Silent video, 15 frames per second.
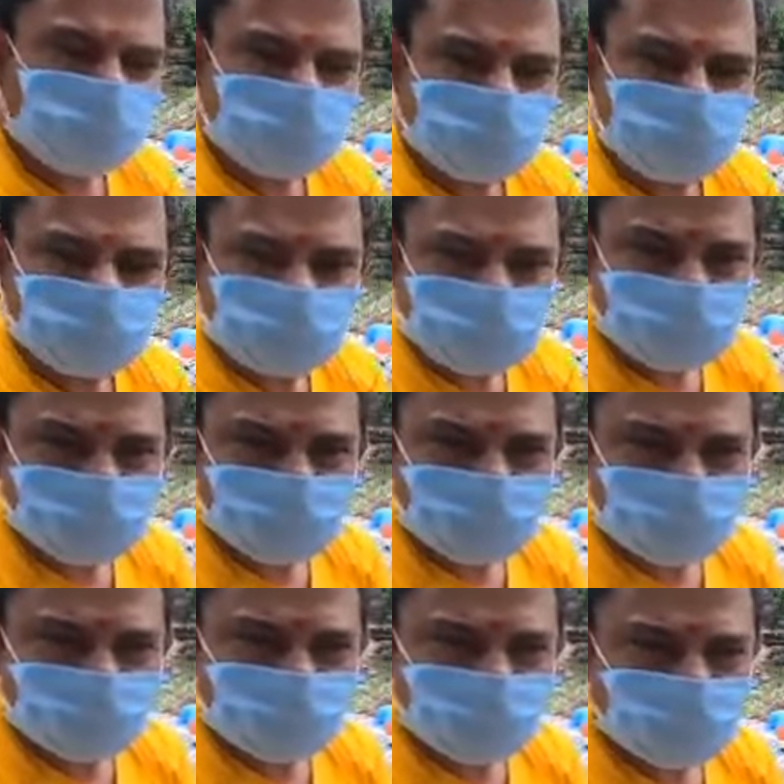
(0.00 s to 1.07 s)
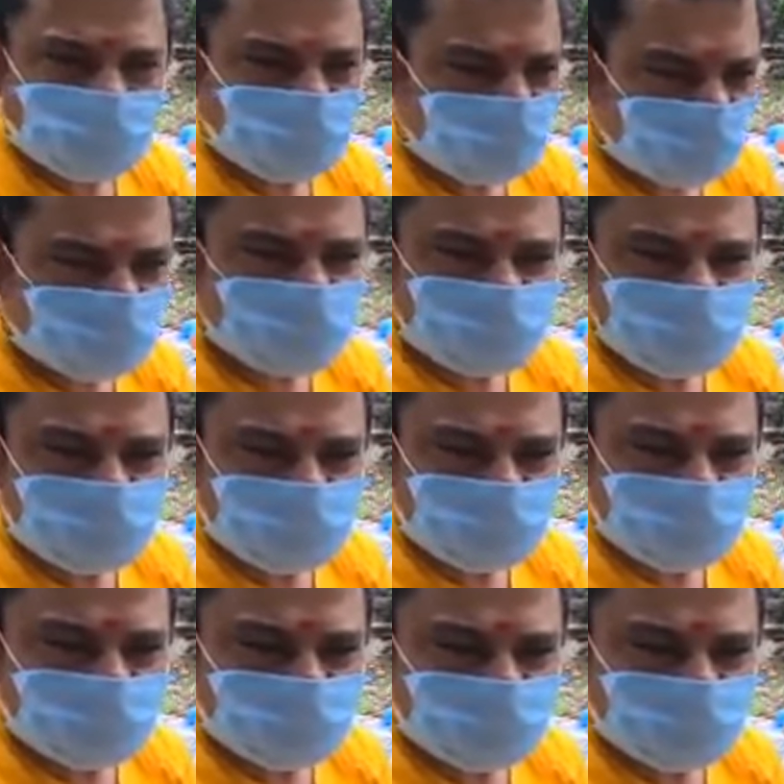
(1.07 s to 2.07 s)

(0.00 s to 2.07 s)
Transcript: ముఖ్యమంత్రి గారు మీకు యాదుండా